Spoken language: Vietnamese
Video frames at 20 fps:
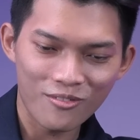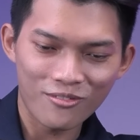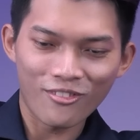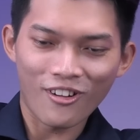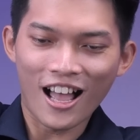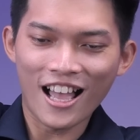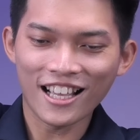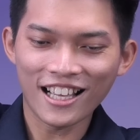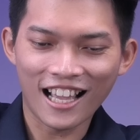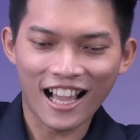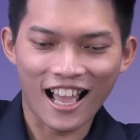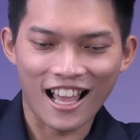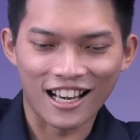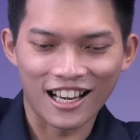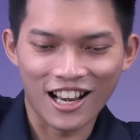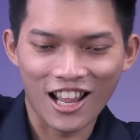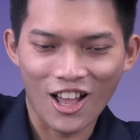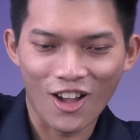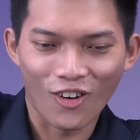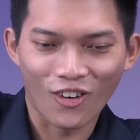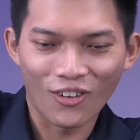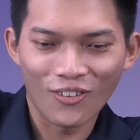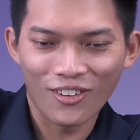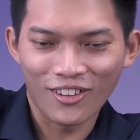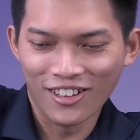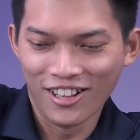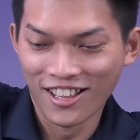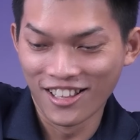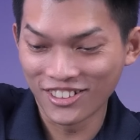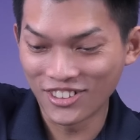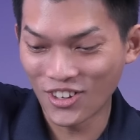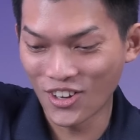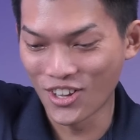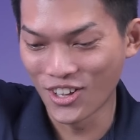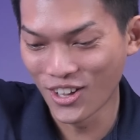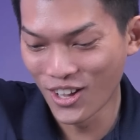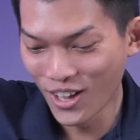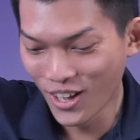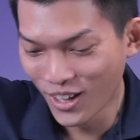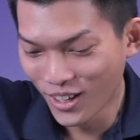vãi cả lều các bạn nó
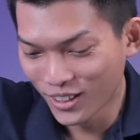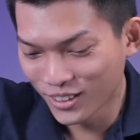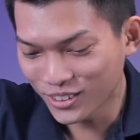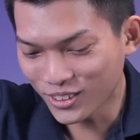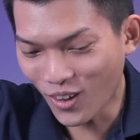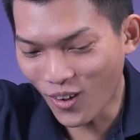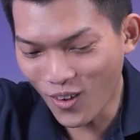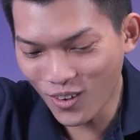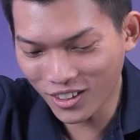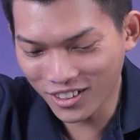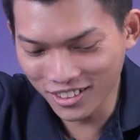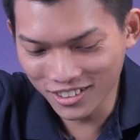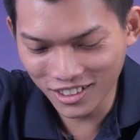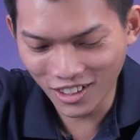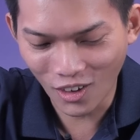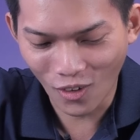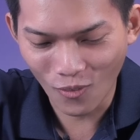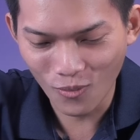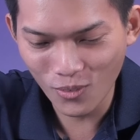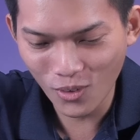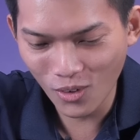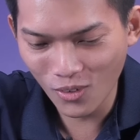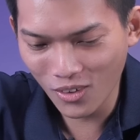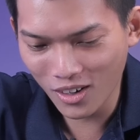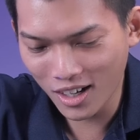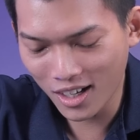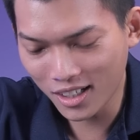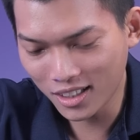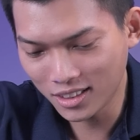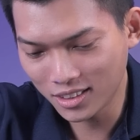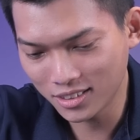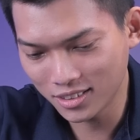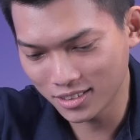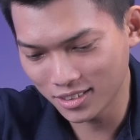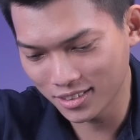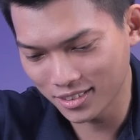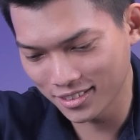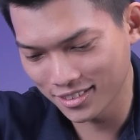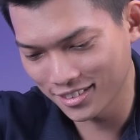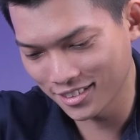to kinh khủng luôn á
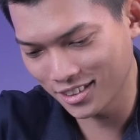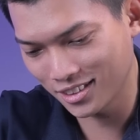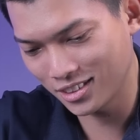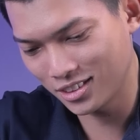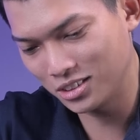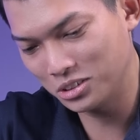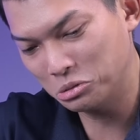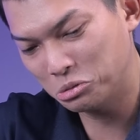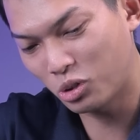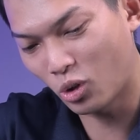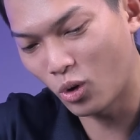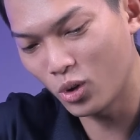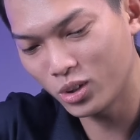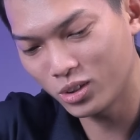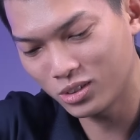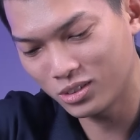trời